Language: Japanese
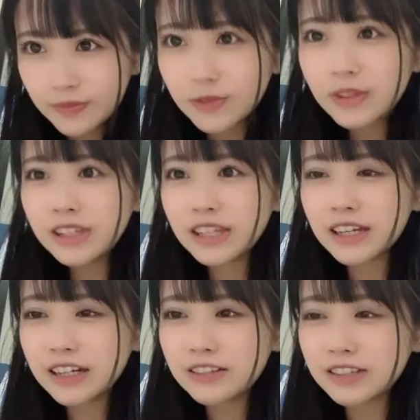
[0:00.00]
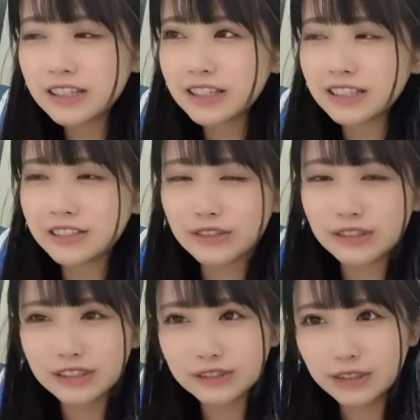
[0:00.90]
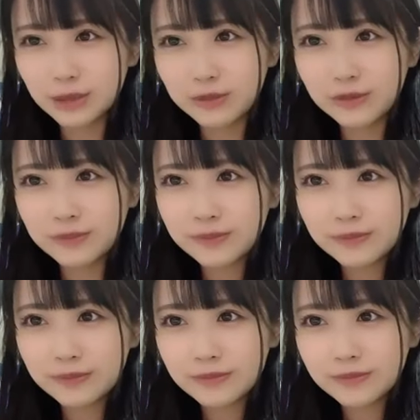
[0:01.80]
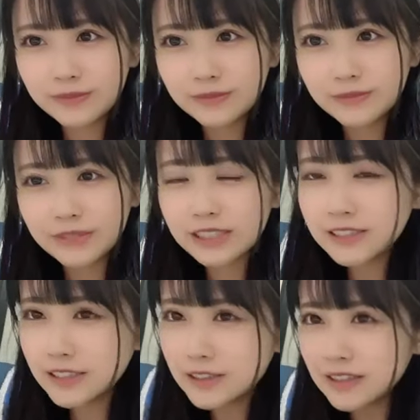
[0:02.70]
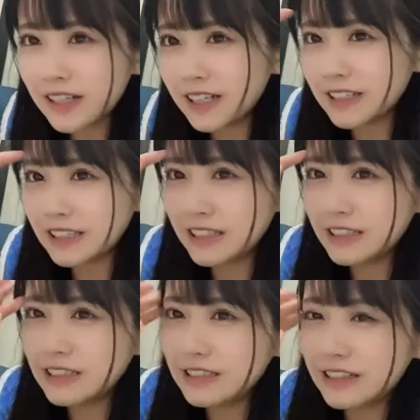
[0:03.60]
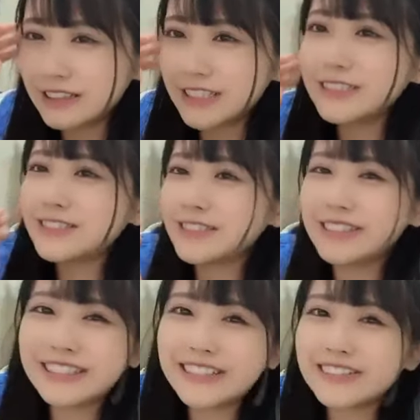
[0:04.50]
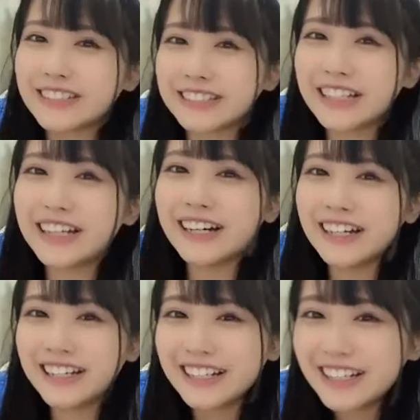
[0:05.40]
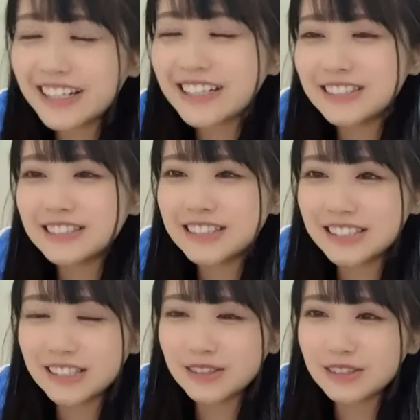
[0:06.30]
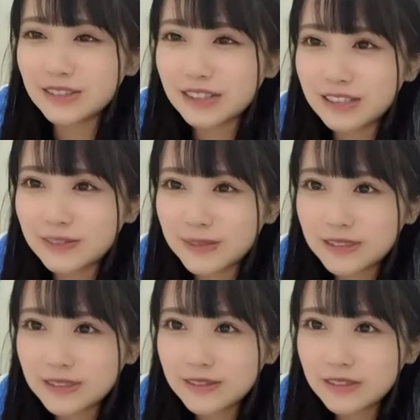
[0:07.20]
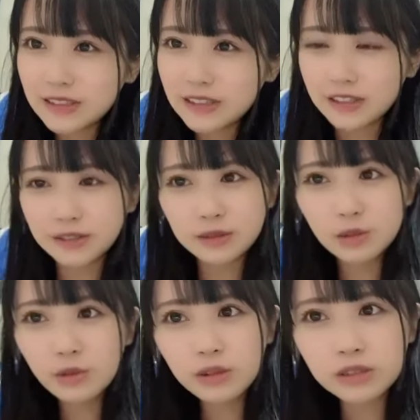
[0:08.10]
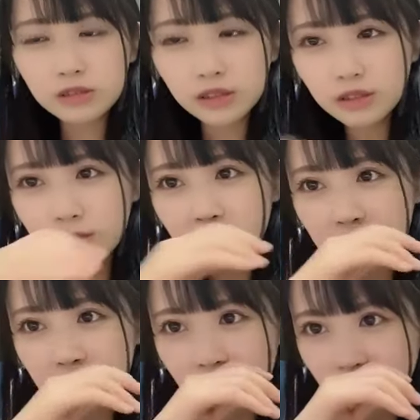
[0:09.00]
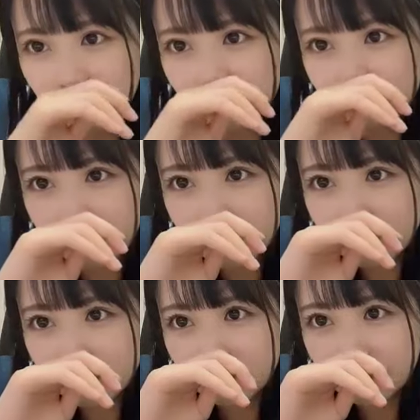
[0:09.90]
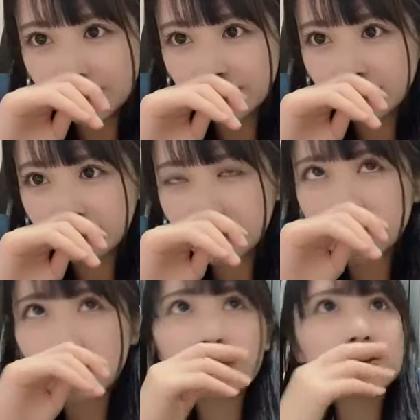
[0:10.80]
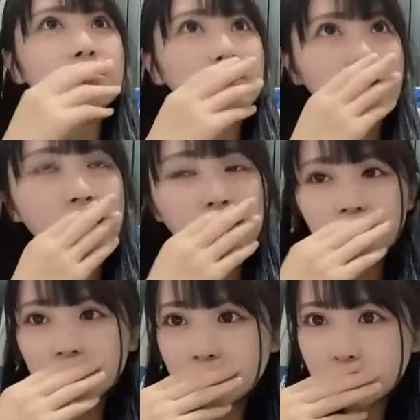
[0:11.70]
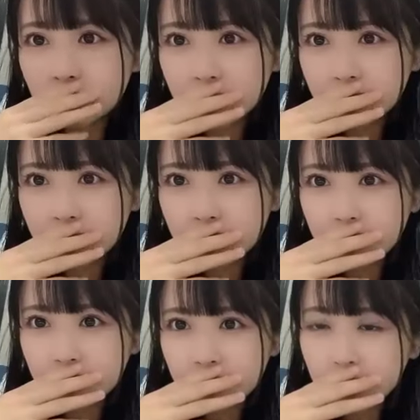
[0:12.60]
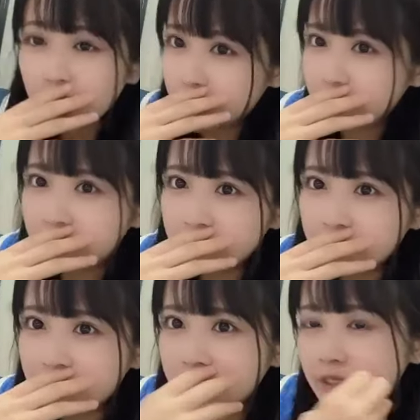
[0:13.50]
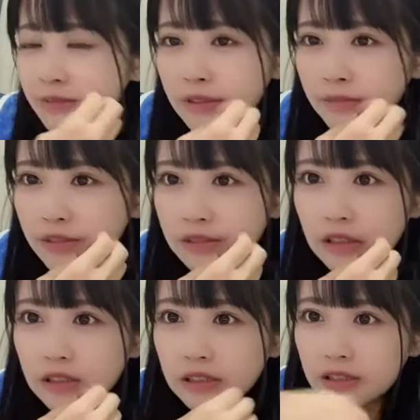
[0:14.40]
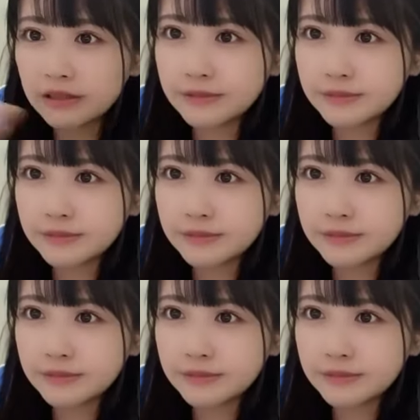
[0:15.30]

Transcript: うの日に帰るんだったらちょっときついかも前日に入前日入りしてるんだったら全然夜とかやってますよあれトルカさんって昼もやっとんかなやっとるやろやっとんか多分多分私もあんまよく分かってない